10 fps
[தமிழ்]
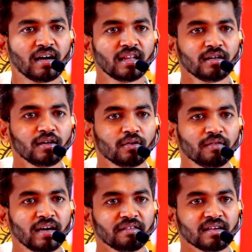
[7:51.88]
வாழ்ந்துட்டு
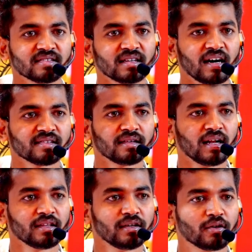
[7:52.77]
இருக்கோம் வேற வேற ஸ்டார்ஸில்
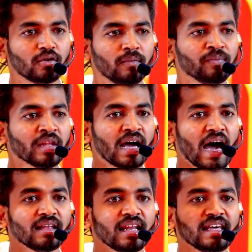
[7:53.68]
வாழ்ந்துட்டு இருக்கோம்
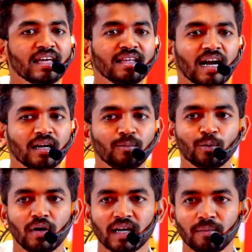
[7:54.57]
அதெல்லாம் எதுக்கு
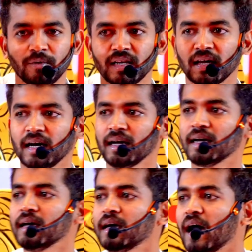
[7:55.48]
அனுப்புவாங்க அப்படின்னா
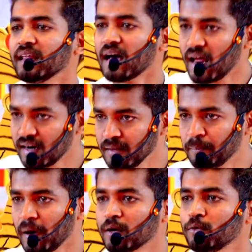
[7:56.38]
அது ஆல்ரெடி
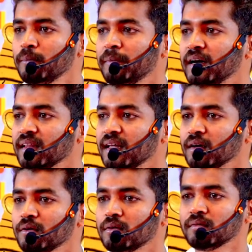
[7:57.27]
பக்குவம் பெற்றதாக
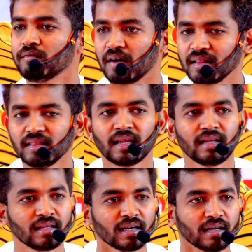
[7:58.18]
இருக்கும்
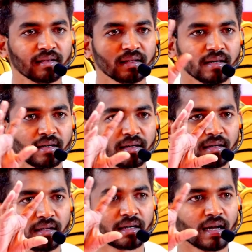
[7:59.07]
வந்தால் இந்த இந்த
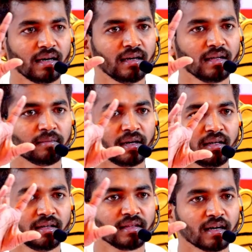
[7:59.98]
கல்
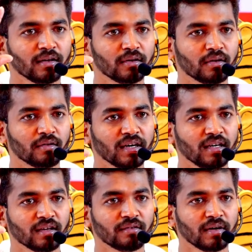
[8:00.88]
மண் தங்கம்
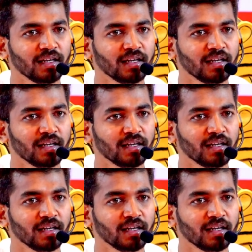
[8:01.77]
வைரம் வை